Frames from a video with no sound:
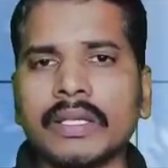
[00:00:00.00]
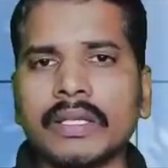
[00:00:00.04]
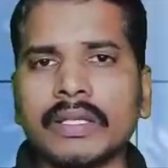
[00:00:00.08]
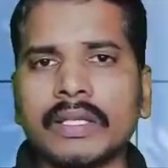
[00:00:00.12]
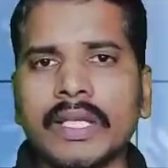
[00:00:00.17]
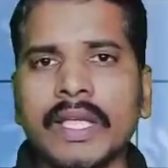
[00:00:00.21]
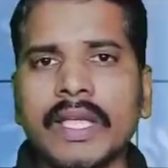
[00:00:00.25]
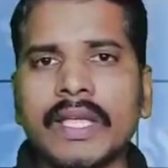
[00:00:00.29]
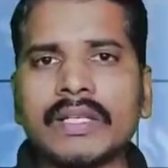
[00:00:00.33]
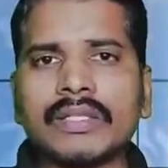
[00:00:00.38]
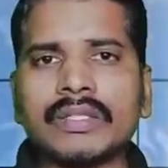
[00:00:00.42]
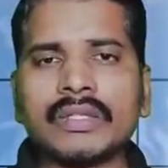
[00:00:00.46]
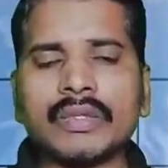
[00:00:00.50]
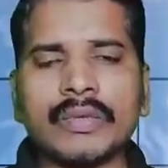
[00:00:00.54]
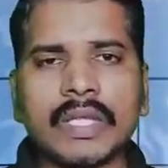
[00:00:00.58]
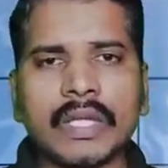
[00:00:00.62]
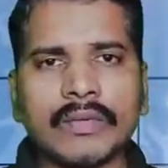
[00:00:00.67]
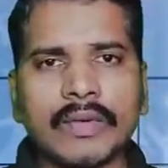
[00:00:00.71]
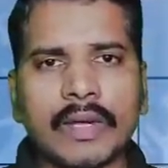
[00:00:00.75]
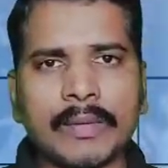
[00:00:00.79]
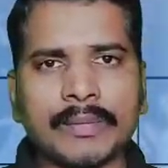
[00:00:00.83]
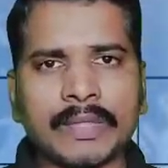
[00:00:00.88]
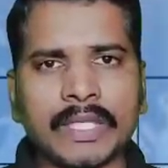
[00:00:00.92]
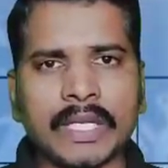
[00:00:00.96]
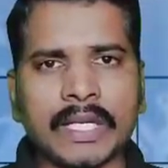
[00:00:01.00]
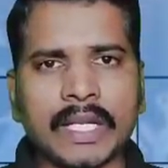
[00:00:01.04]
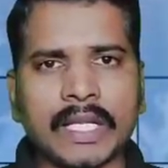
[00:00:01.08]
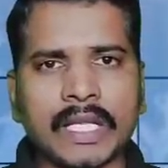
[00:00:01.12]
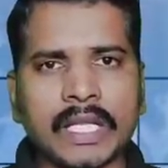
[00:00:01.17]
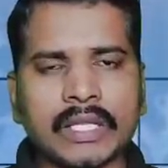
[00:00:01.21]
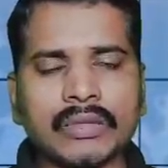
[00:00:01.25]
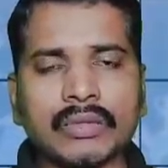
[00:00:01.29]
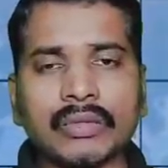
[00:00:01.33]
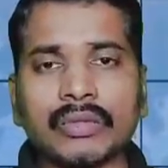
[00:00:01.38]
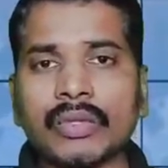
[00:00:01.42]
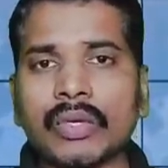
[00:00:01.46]
ఎయిర్స్ వివిధ వెబ్సైట్
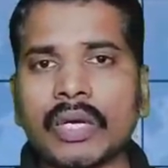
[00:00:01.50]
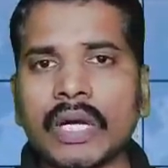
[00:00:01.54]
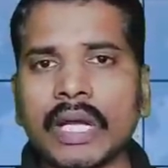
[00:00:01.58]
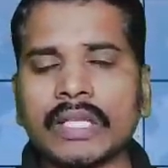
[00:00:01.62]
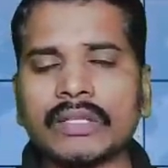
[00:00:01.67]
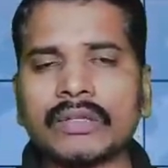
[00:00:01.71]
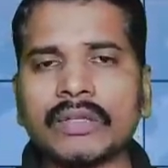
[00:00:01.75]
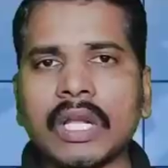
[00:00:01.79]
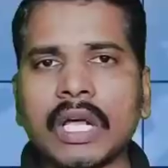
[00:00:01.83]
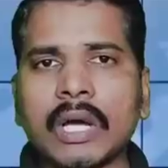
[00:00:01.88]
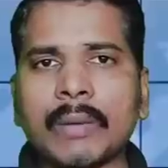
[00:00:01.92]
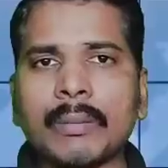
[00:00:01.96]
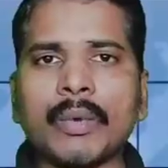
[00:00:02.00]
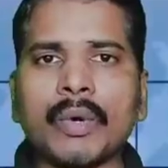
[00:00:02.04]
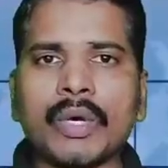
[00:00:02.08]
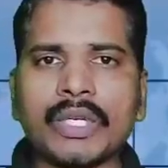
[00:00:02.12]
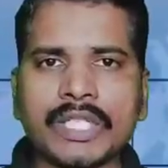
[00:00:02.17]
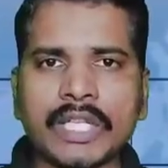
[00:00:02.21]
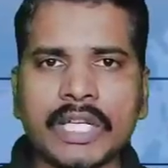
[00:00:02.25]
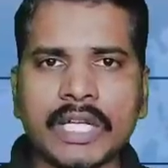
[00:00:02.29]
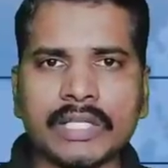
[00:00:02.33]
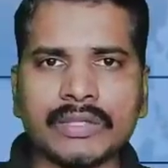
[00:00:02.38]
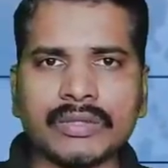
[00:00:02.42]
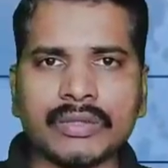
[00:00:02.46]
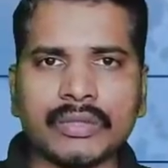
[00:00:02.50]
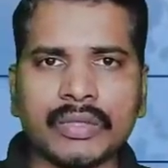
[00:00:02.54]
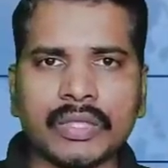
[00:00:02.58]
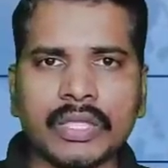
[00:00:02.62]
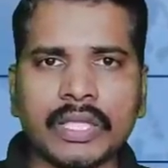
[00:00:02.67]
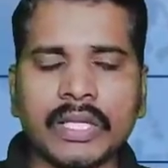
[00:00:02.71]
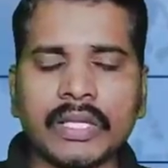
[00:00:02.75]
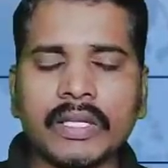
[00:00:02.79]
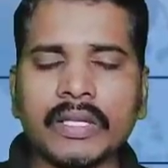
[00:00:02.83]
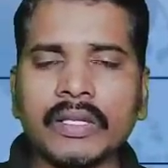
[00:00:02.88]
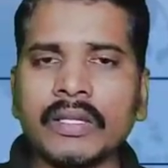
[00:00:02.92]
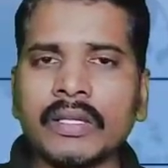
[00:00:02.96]
ఏదైతే ఉందో అందులో అప్లోడ్ చేయాల్సి
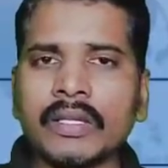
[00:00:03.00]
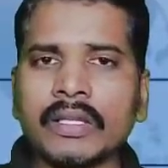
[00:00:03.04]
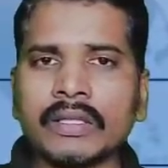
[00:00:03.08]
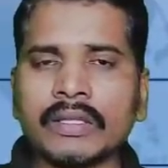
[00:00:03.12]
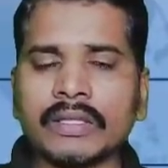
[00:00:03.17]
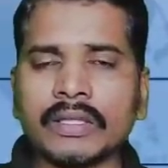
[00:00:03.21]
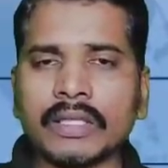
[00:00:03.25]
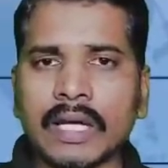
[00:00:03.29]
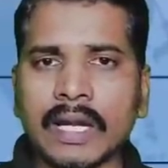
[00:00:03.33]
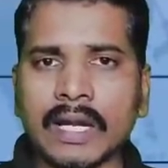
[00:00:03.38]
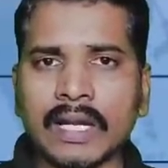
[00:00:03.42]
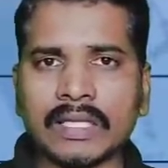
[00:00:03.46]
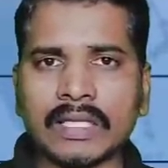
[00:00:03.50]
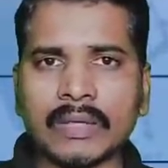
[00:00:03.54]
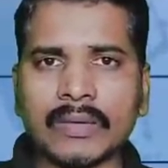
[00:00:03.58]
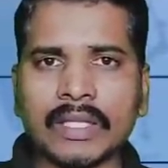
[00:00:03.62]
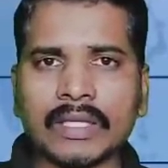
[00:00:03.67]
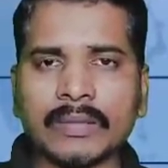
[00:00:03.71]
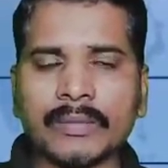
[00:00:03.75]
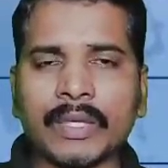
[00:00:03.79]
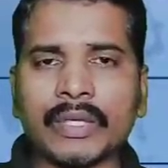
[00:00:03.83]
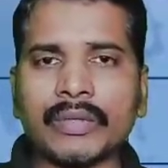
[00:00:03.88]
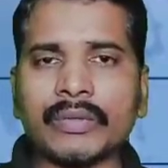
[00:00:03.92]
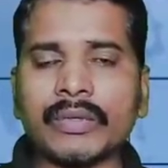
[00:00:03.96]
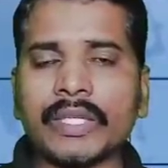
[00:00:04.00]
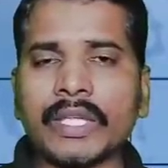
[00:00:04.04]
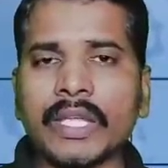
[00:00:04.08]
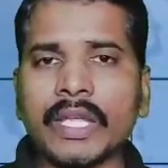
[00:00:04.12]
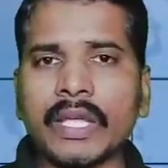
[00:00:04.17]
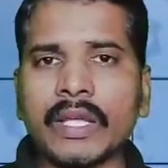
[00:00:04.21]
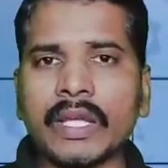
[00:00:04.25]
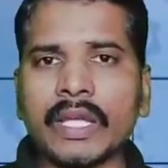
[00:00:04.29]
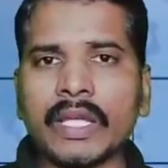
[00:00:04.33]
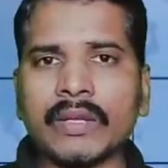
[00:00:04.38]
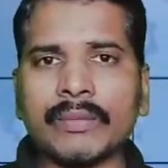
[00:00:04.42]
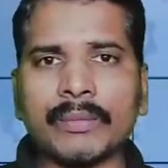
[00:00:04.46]
ఉంటుంది దాని తర్వాత మనం ఏ
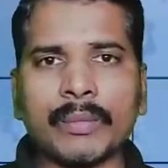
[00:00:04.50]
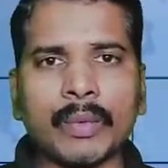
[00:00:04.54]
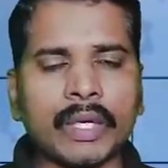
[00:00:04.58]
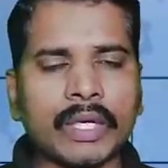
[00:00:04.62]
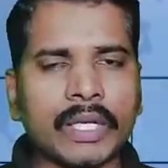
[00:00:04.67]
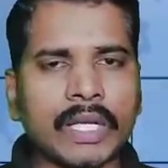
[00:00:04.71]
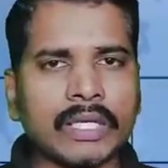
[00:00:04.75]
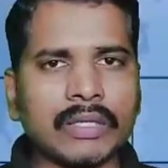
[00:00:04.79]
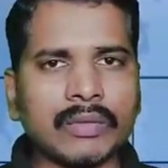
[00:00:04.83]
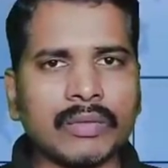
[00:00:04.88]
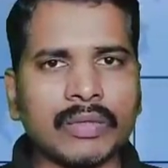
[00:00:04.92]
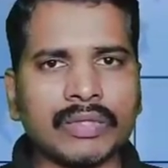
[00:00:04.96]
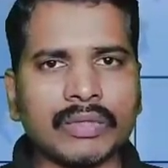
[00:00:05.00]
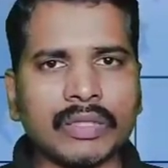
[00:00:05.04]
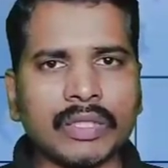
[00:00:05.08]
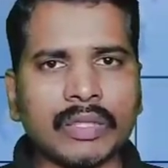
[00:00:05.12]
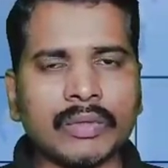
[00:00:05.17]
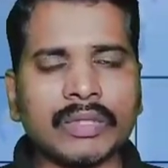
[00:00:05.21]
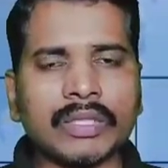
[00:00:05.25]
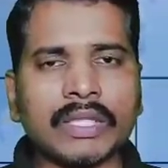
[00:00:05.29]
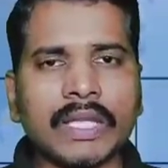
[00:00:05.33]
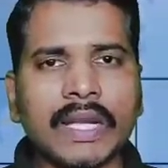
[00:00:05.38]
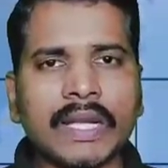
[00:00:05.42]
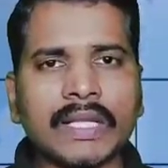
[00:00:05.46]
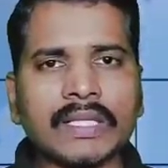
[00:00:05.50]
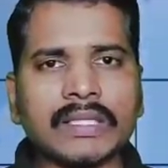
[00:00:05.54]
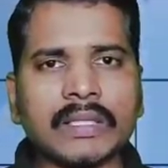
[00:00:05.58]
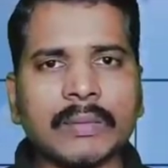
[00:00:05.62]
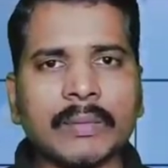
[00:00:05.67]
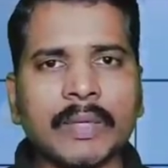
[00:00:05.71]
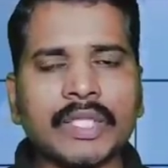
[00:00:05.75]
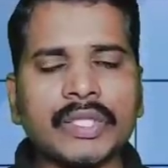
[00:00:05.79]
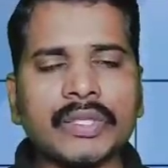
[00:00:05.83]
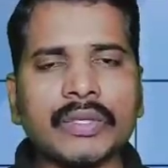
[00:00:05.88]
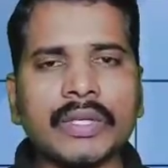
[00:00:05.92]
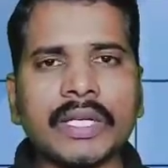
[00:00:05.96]
ఎయిర్పోర్ట్కి అయితే వస్తుంటామో దానికి
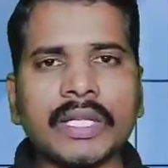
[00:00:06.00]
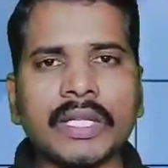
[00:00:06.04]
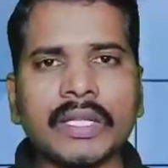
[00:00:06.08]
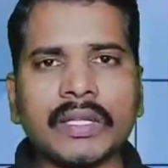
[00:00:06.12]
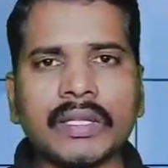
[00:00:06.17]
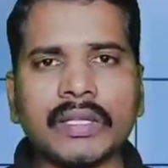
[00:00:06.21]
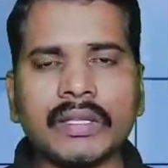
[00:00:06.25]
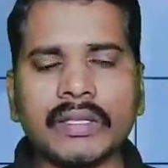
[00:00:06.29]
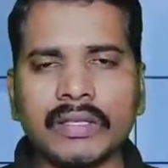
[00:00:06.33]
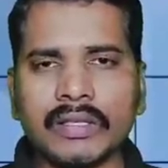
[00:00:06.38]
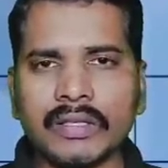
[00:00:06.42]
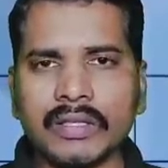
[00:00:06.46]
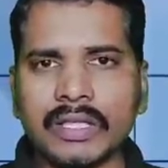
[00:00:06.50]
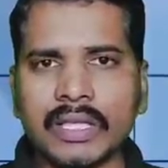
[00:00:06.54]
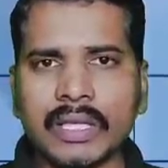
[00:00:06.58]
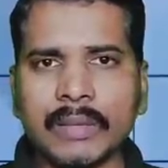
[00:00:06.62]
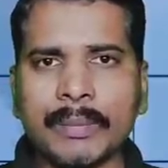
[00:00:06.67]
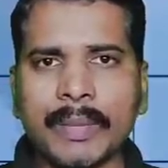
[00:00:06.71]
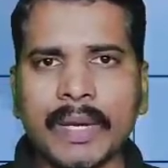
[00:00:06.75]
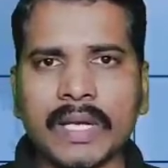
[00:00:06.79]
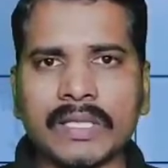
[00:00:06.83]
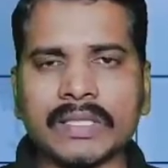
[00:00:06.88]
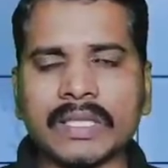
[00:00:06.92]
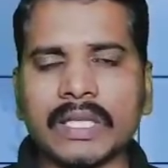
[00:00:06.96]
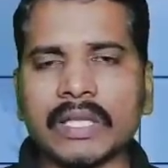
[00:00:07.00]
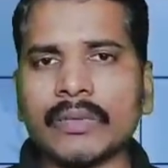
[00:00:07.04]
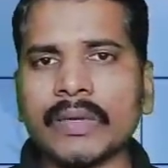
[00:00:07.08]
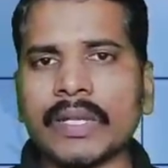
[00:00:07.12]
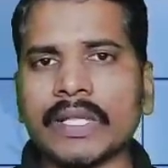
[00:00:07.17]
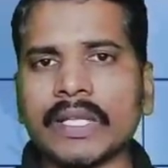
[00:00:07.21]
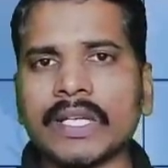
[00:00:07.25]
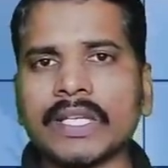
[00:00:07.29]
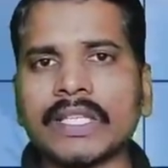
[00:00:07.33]
సంబంధించిన ఈ పాస్ అనేటువంటిది ఇక్కడ